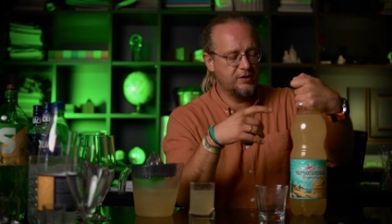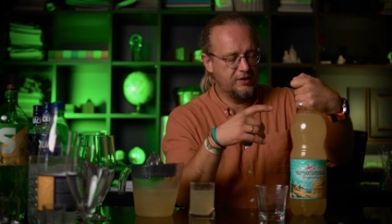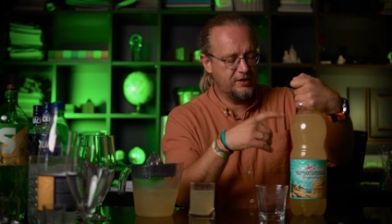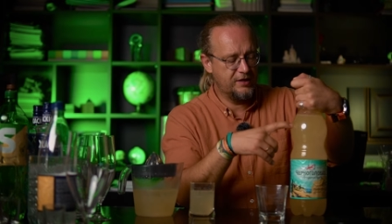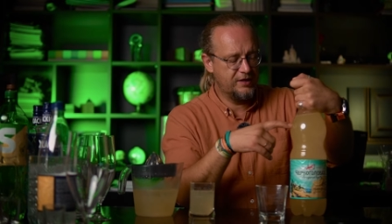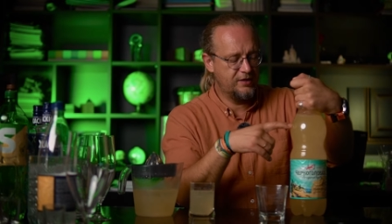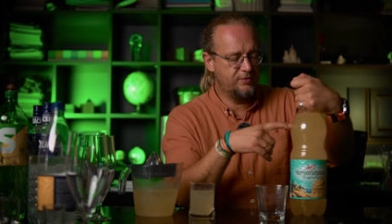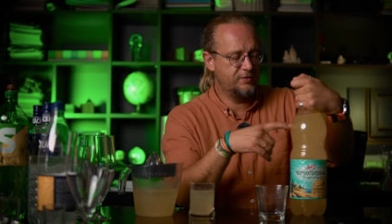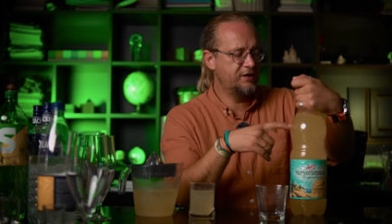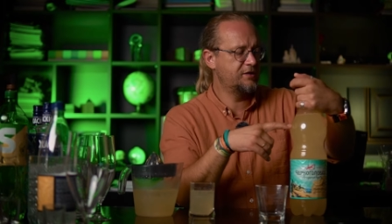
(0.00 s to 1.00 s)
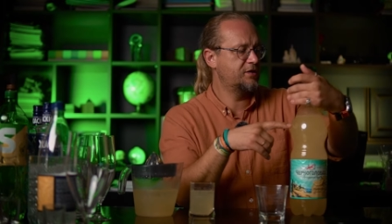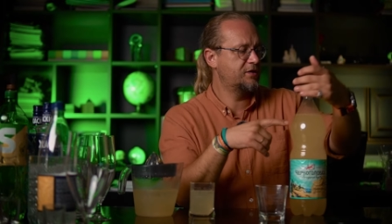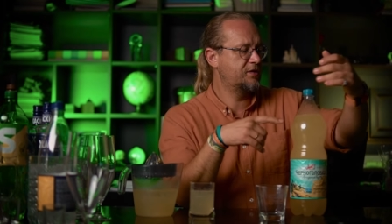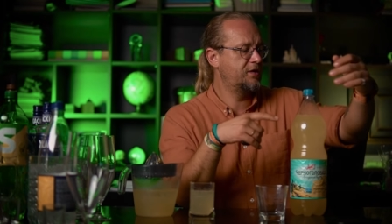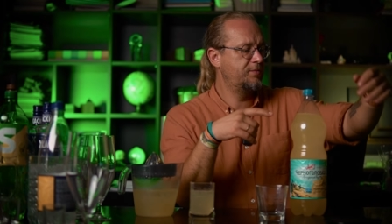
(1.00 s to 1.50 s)
а этот
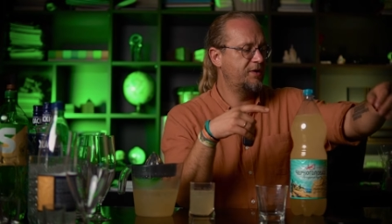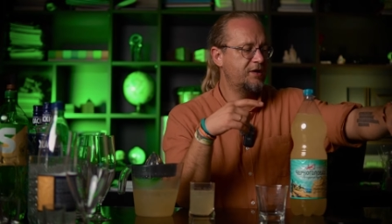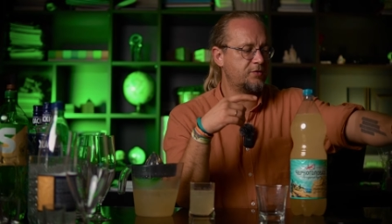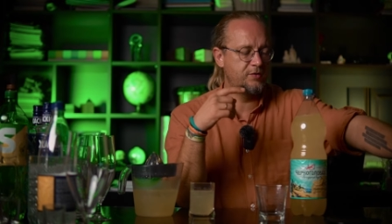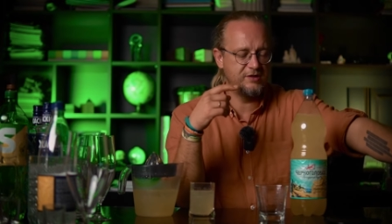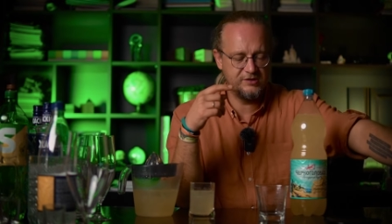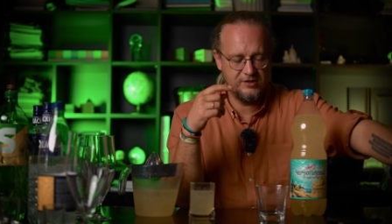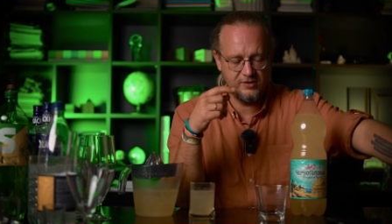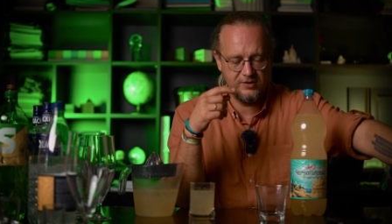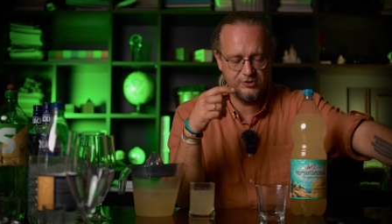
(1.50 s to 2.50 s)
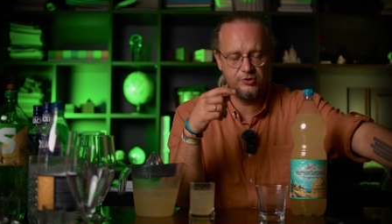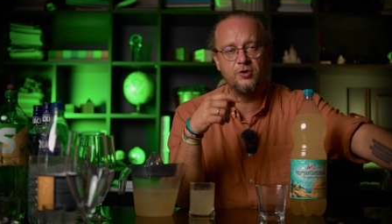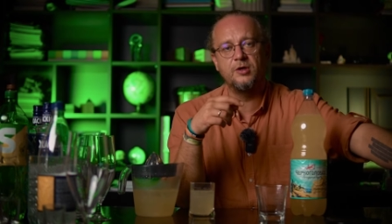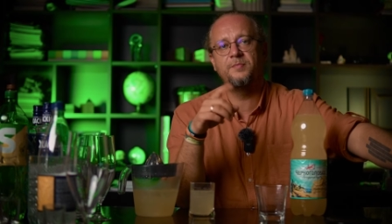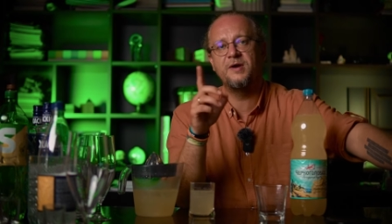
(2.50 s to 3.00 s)
лимонад у нас не охлажденный.